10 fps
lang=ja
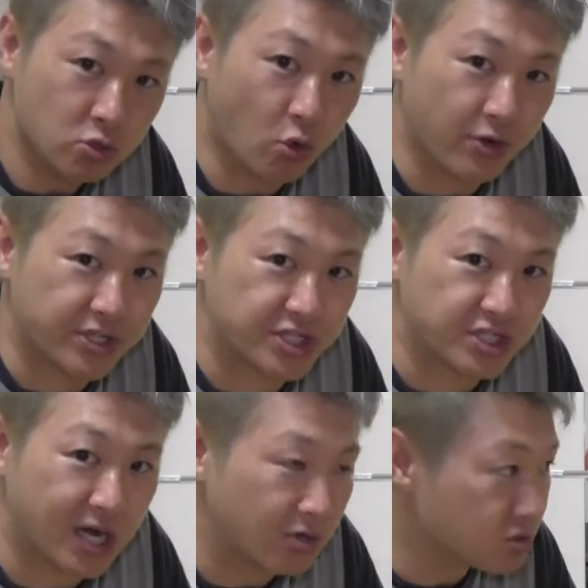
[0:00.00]
とこれ
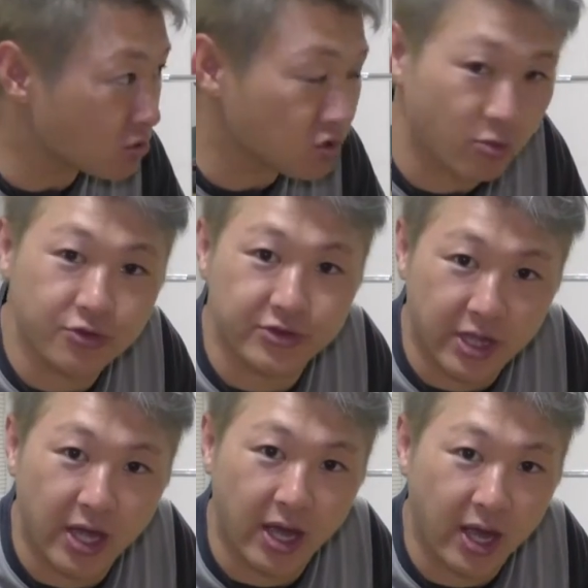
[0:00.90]
違うぞと思っ
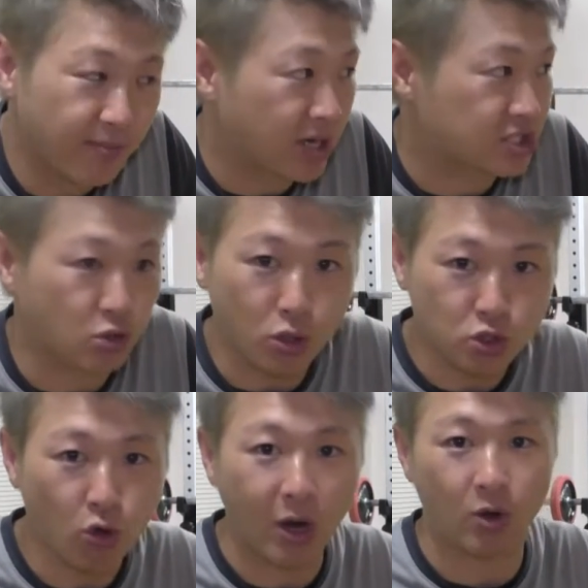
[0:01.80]
て、まあ自己
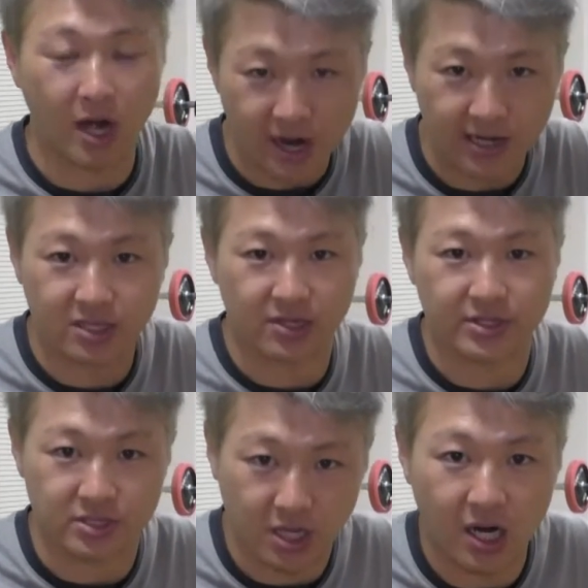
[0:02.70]
紹介を考えてたん
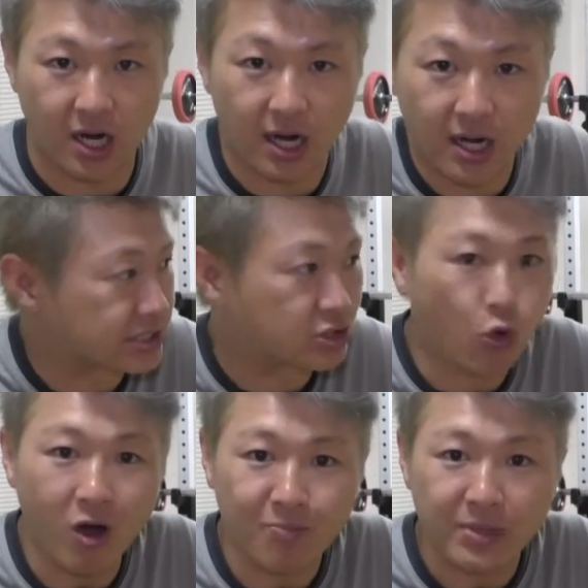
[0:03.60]
ですが、自己
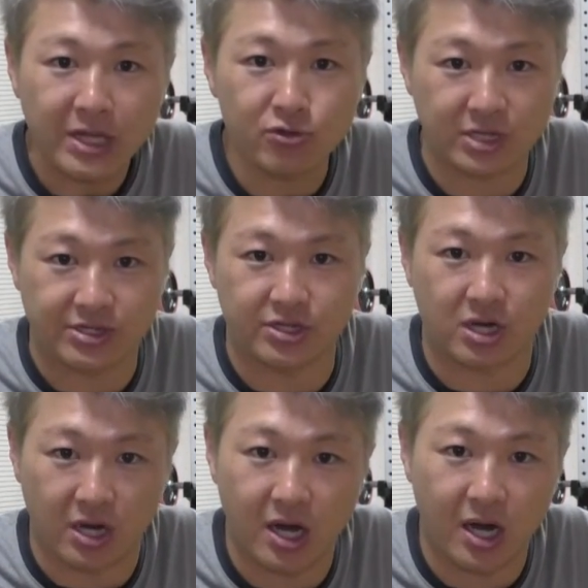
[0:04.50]
アピールになってた
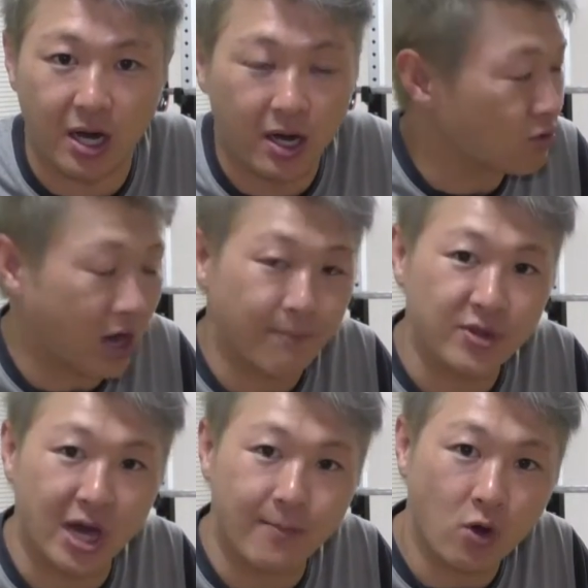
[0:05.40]
から、やっ
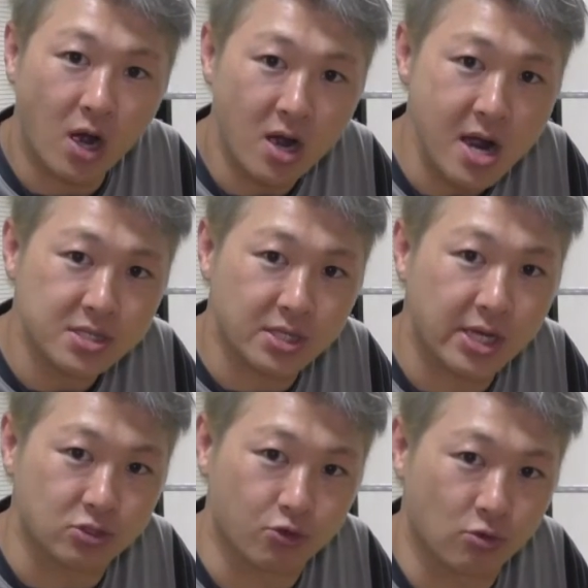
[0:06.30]
べ何も考えて
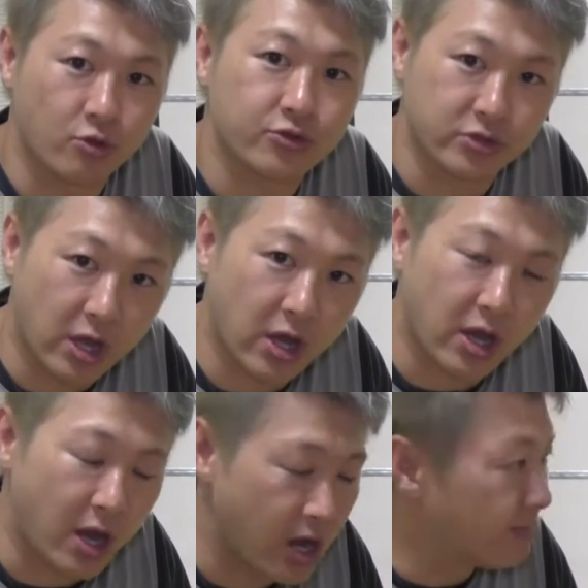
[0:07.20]
ねえぞと思っ
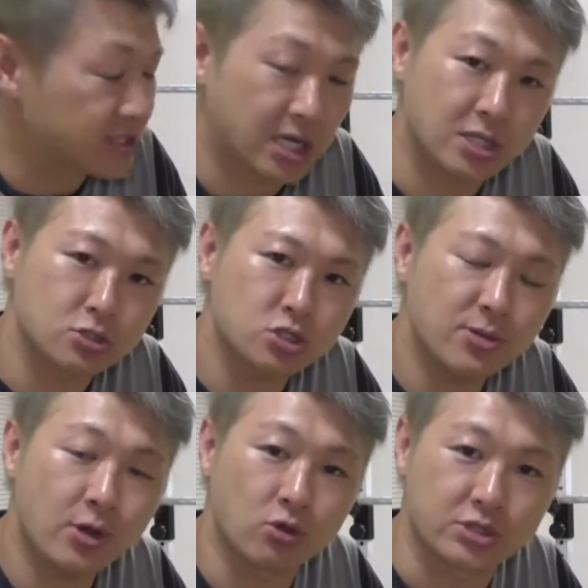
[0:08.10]
て、まあ
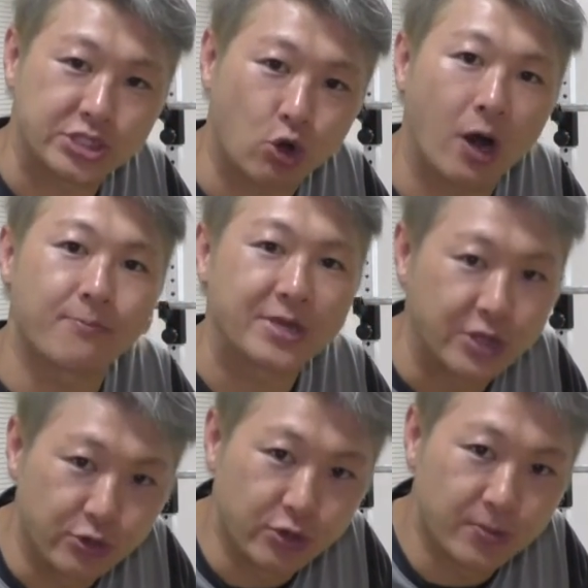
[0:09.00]
30秒の自己
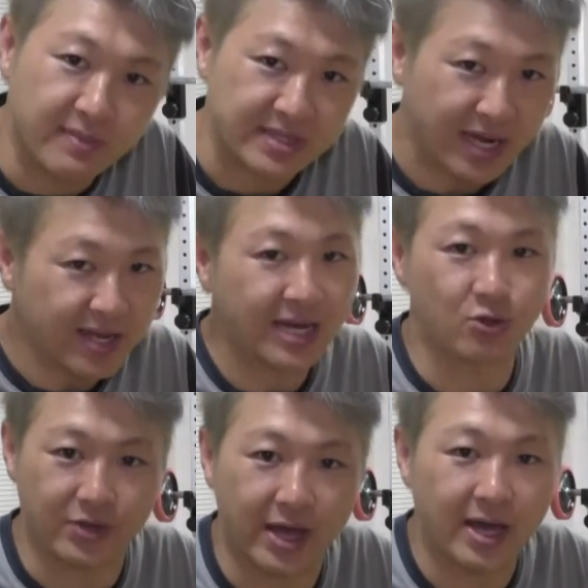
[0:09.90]
アピール、まあ誰か
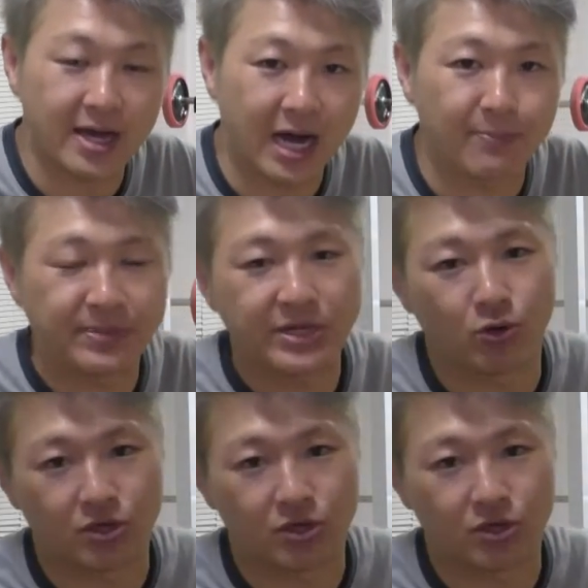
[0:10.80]
のね、アピール